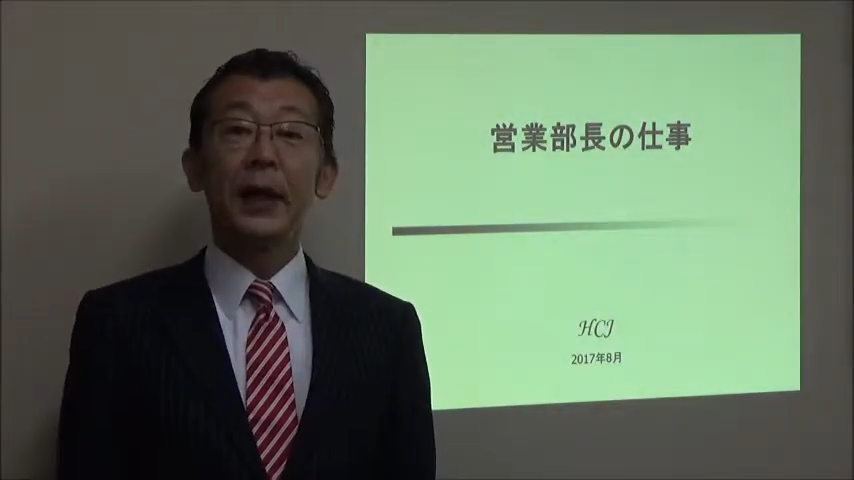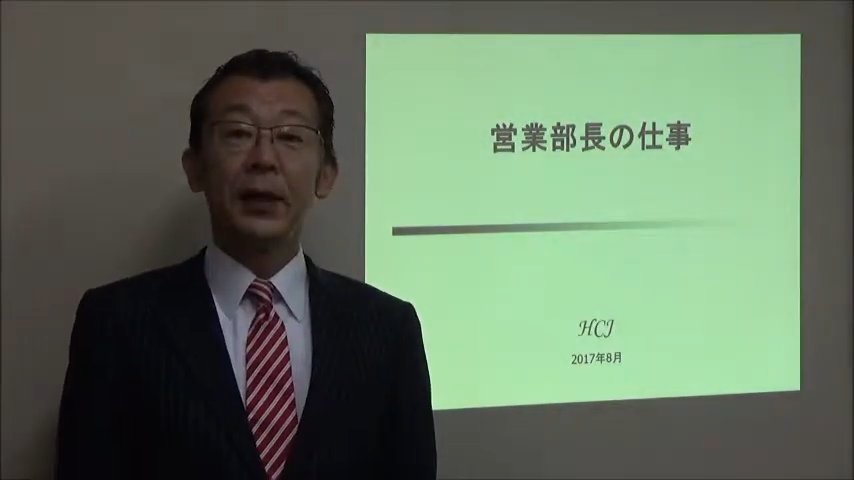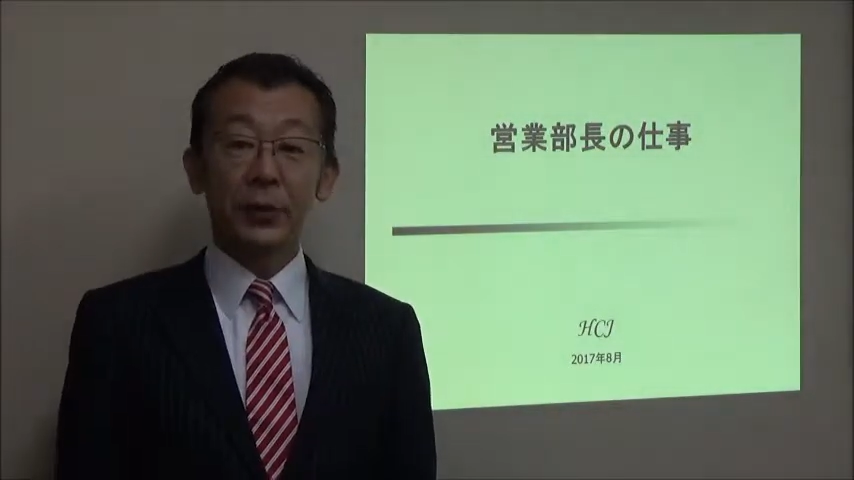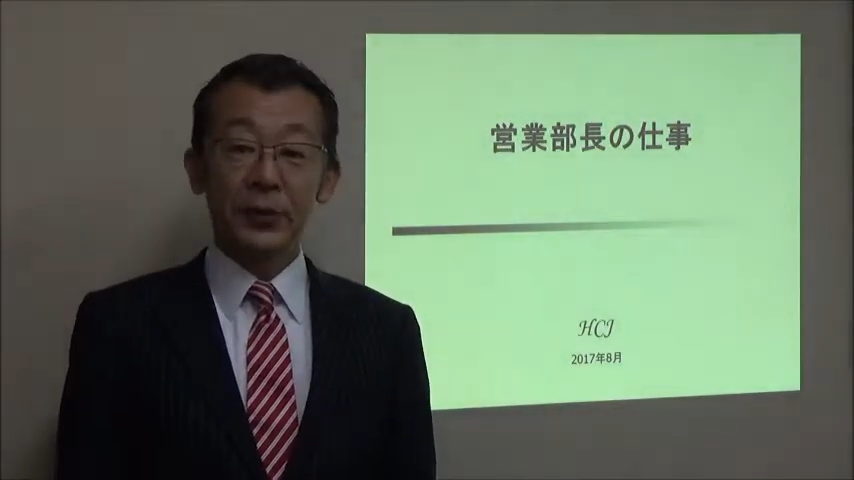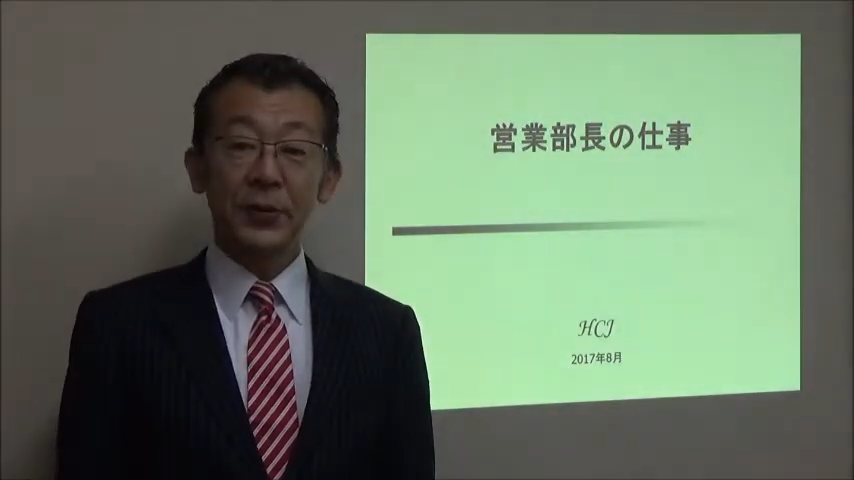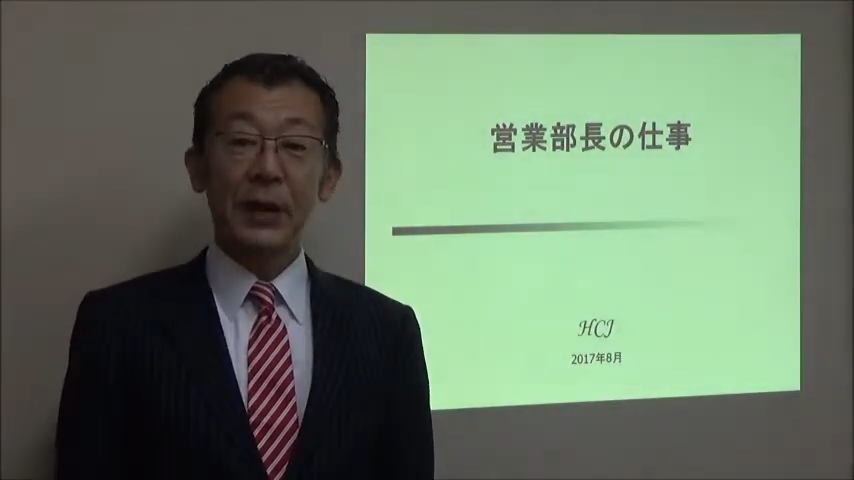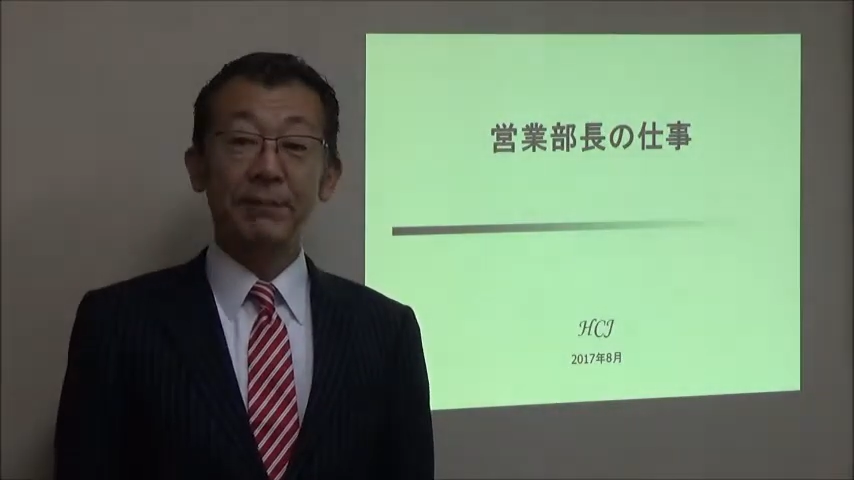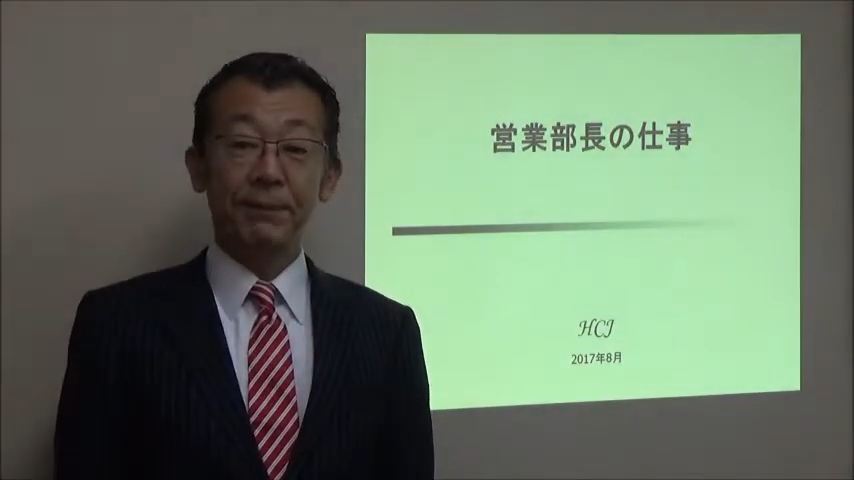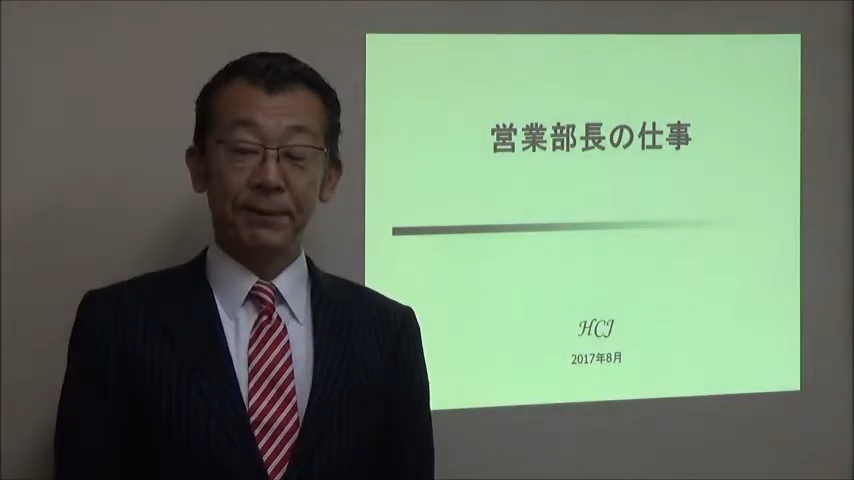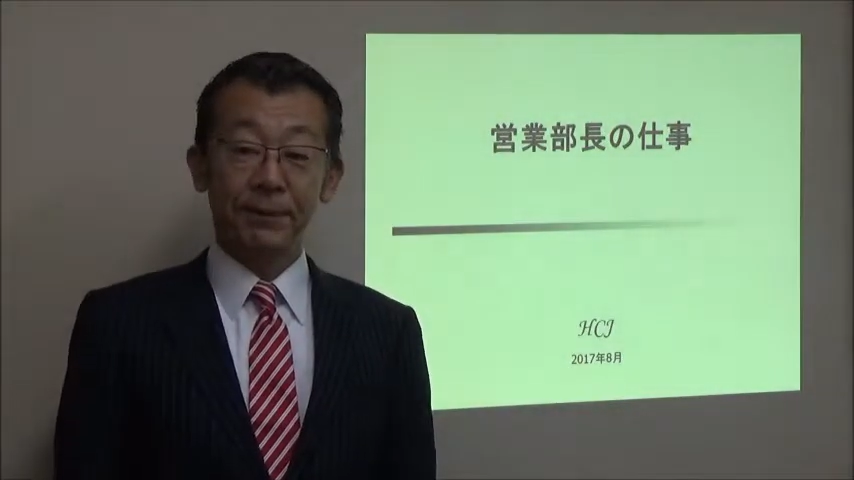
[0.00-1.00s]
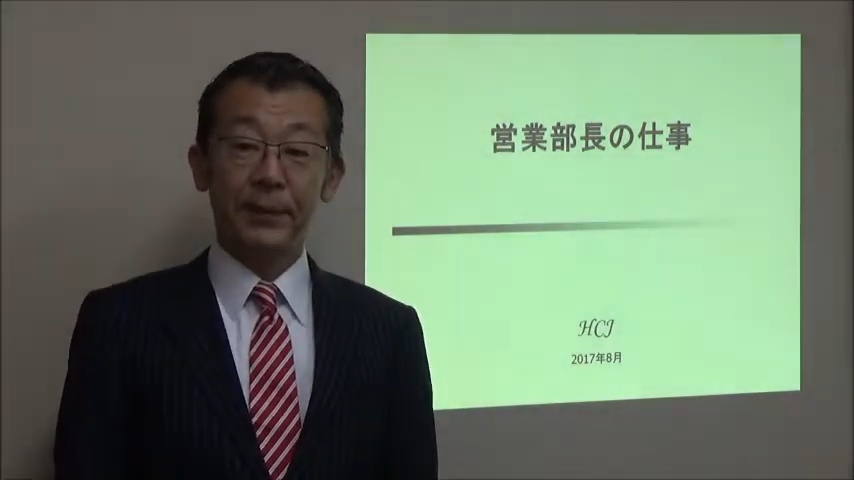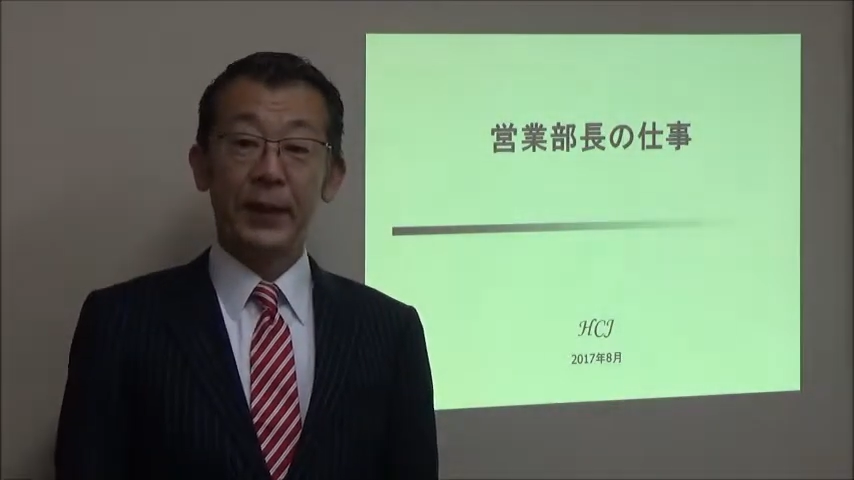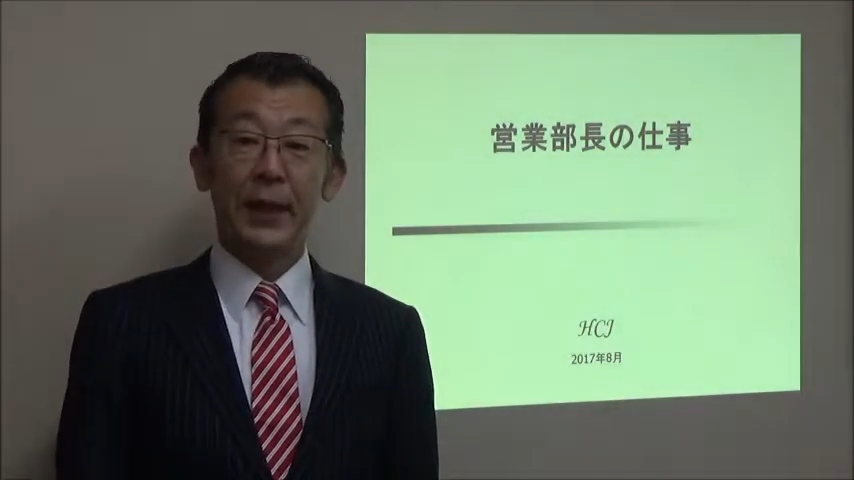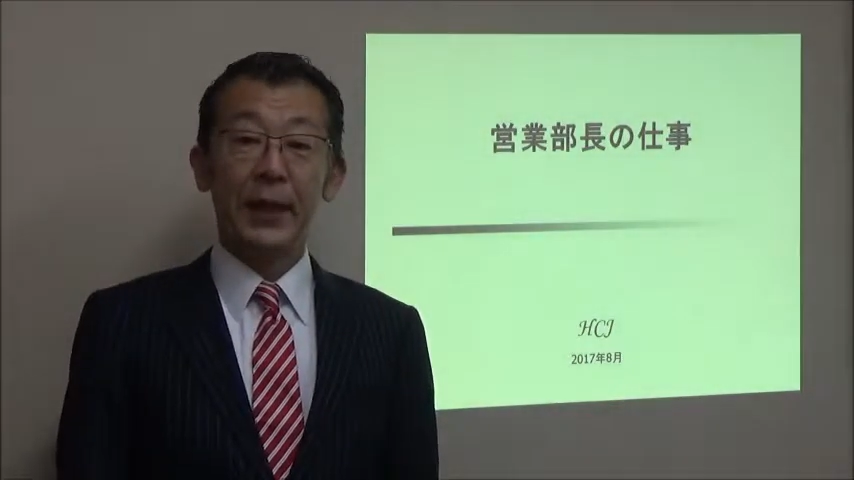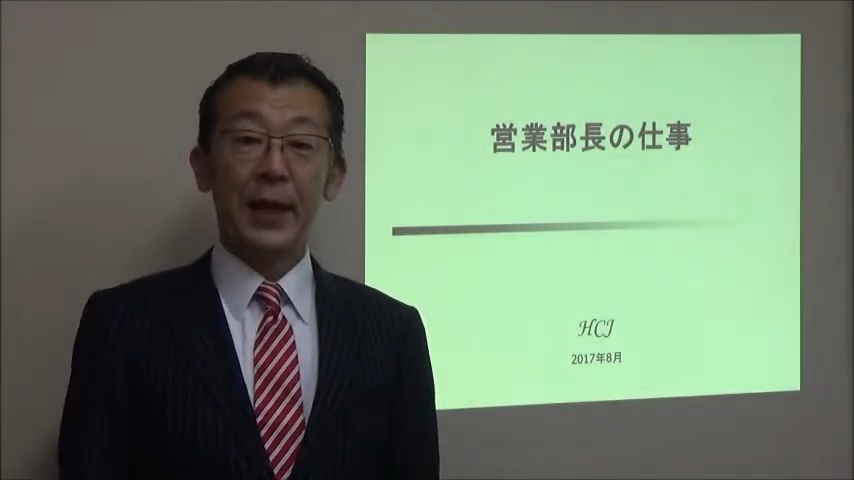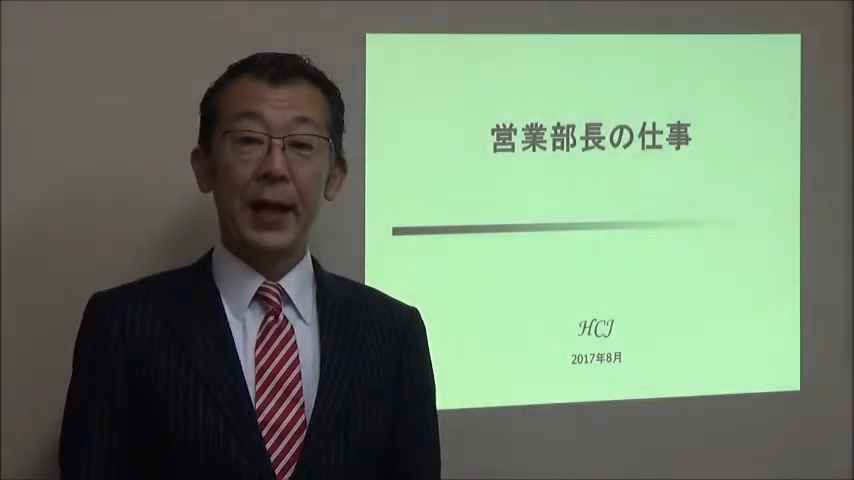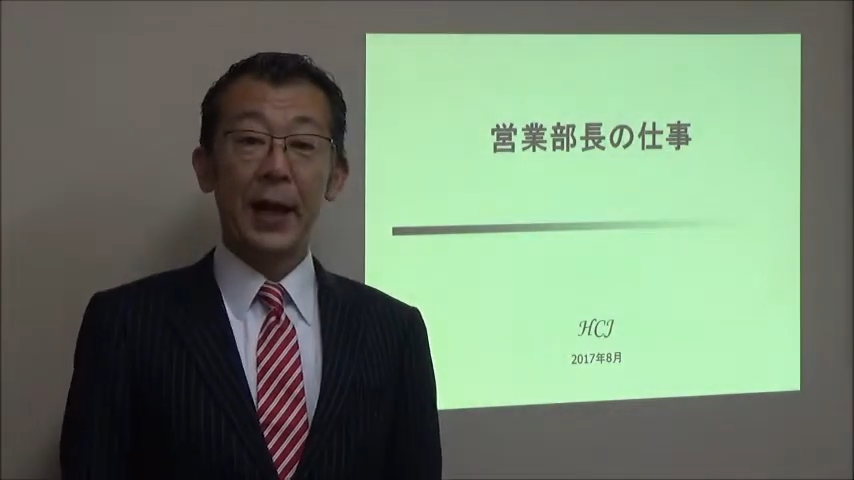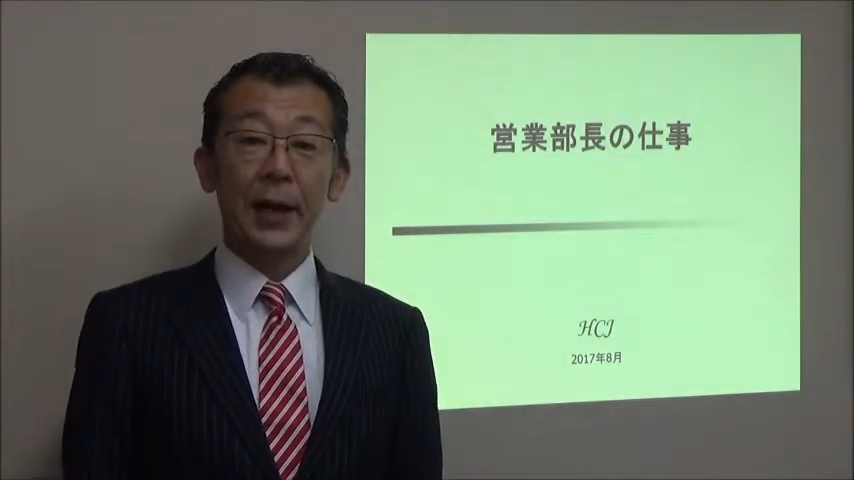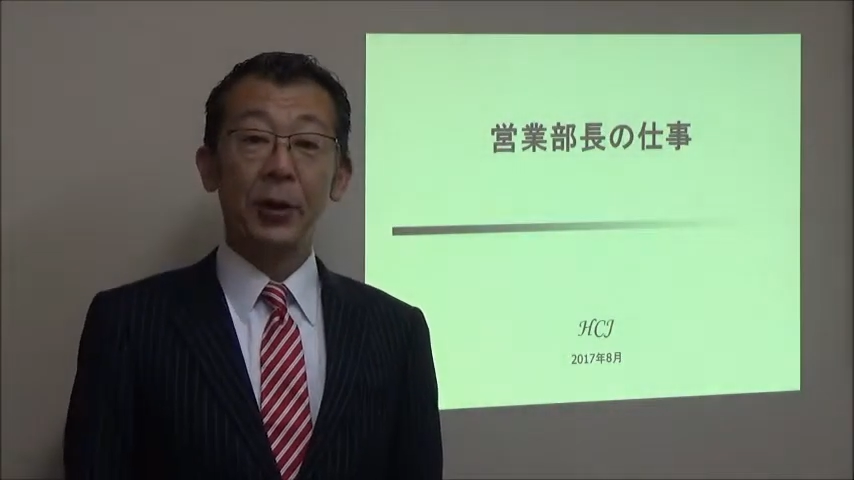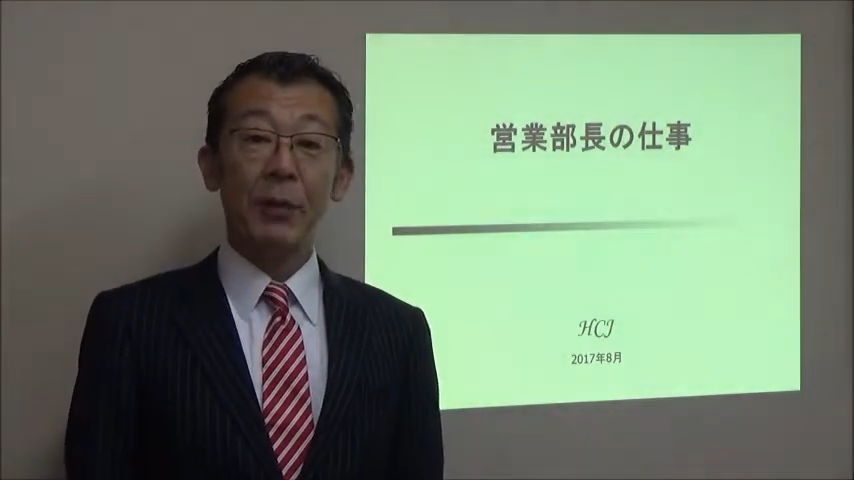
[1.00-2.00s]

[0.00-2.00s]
こんにちは、えー、